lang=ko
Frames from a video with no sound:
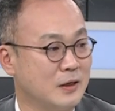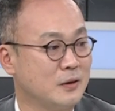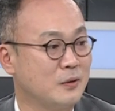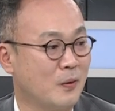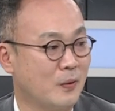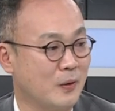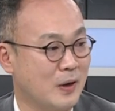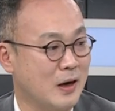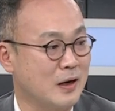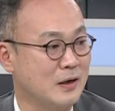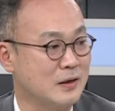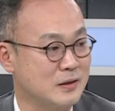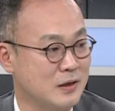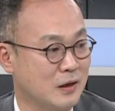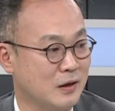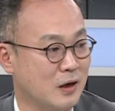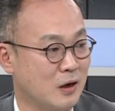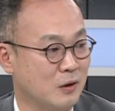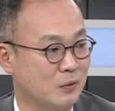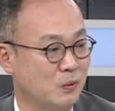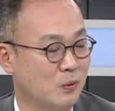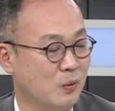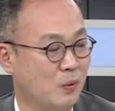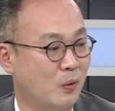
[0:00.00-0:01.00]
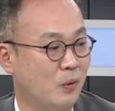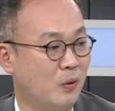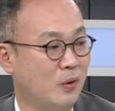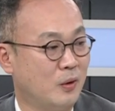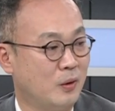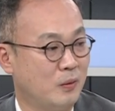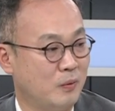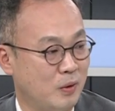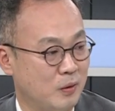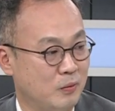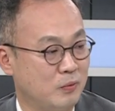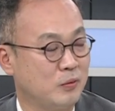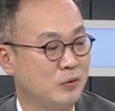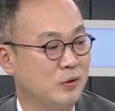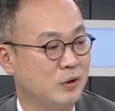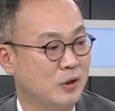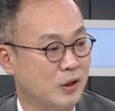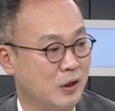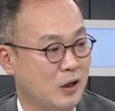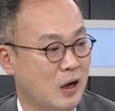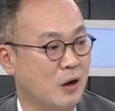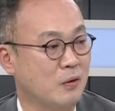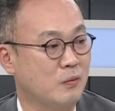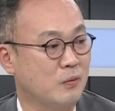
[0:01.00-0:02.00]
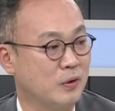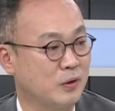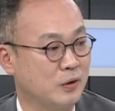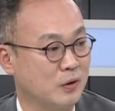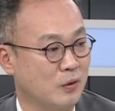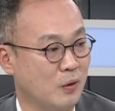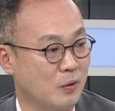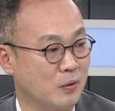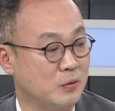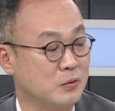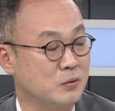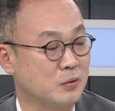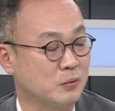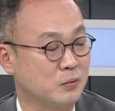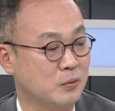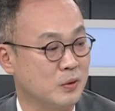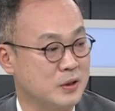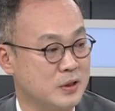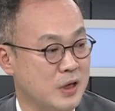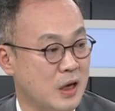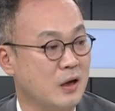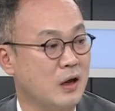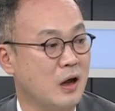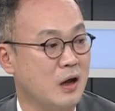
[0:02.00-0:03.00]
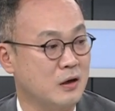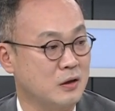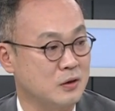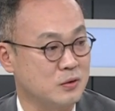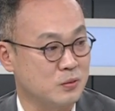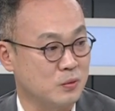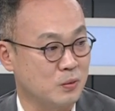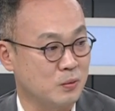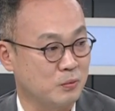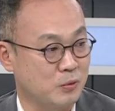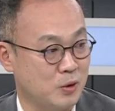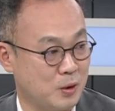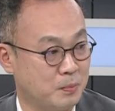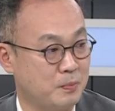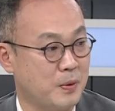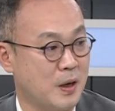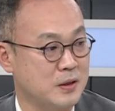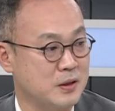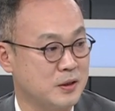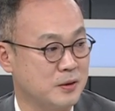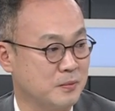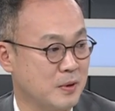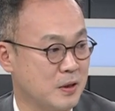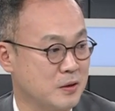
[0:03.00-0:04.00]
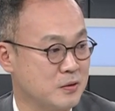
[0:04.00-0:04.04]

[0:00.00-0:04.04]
거라는 생각도 외국인들이 갖고 있는 어느 정도의 생각을 조금 뒷받침할